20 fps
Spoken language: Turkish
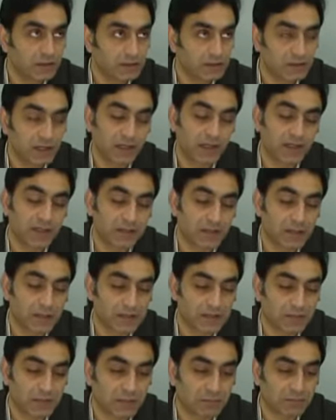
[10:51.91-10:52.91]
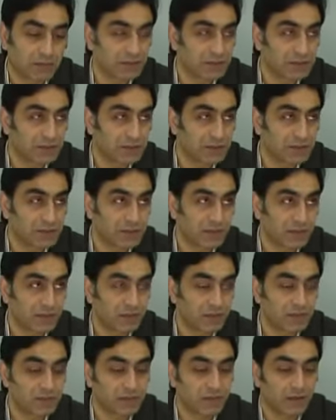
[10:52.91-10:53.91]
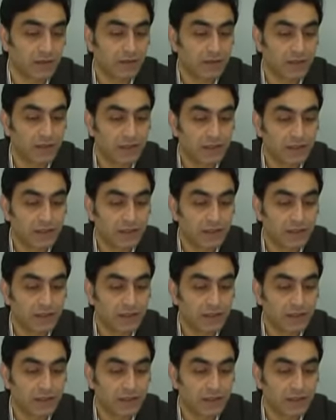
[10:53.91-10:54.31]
ticaret yapsak, başka işler yapsak.